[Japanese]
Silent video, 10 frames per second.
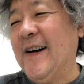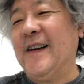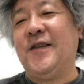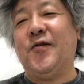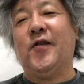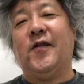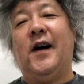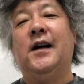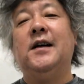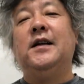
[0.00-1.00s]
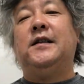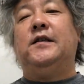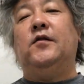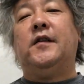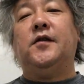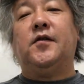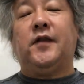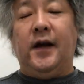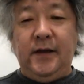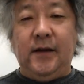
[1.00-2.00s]
各競技は出場選手
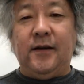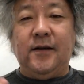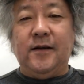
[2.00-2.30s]
3人こ